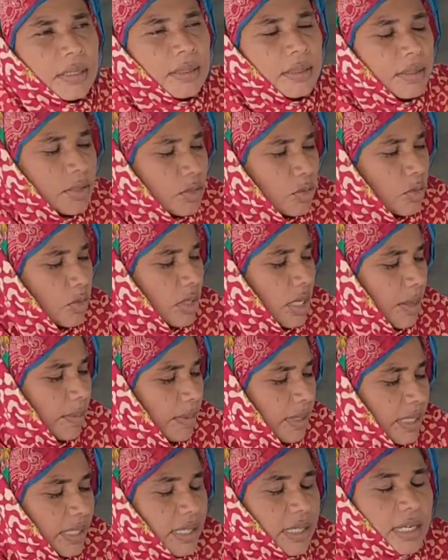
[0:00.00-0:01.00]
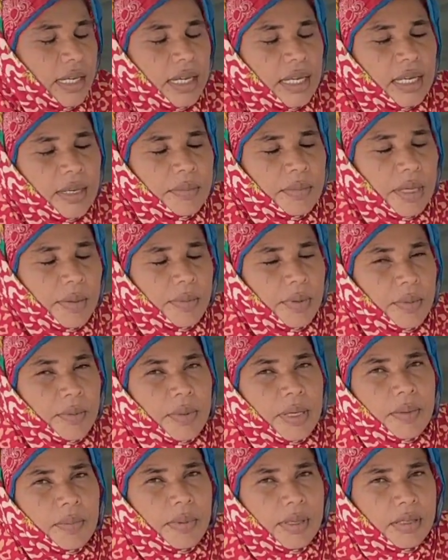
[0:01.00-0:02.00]
नसरुल्ला आप लेकर आए हैं मैं अपने
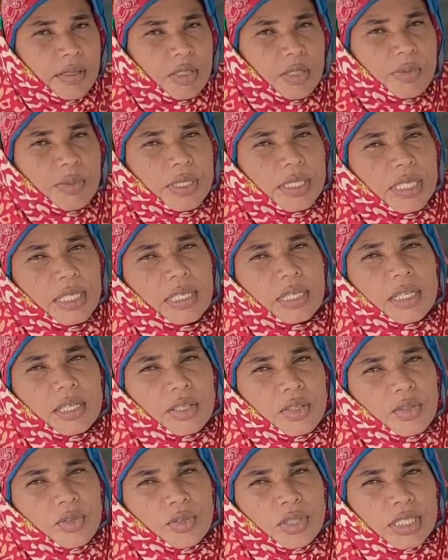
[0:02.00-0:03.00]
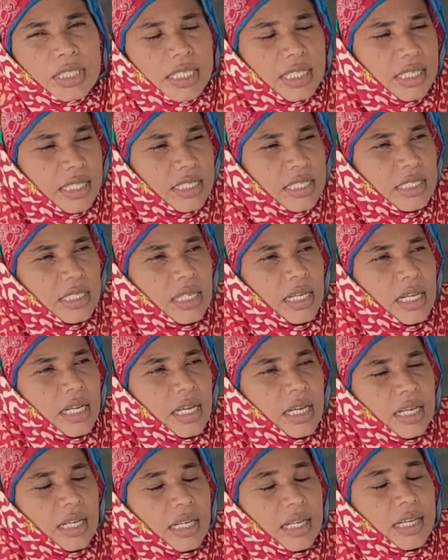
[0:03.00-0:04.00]
बहन भाइयों से भी शेयर करती हूँ कि ये किस तरह के
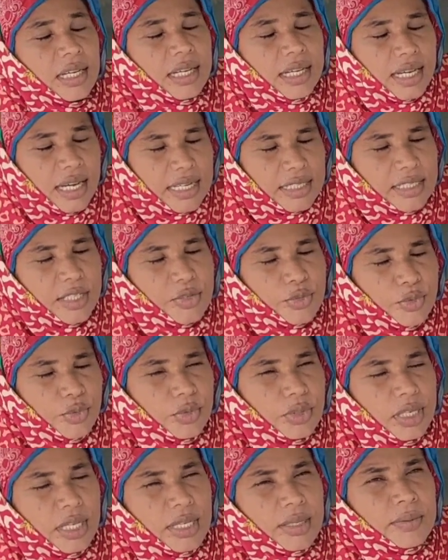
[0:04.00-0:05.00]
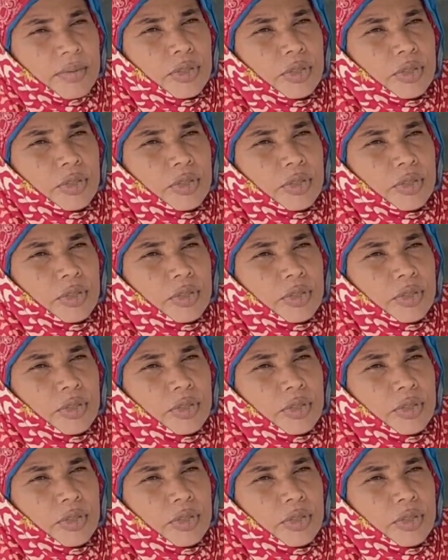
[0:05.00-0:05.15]
कलर हैं कैसे सूट है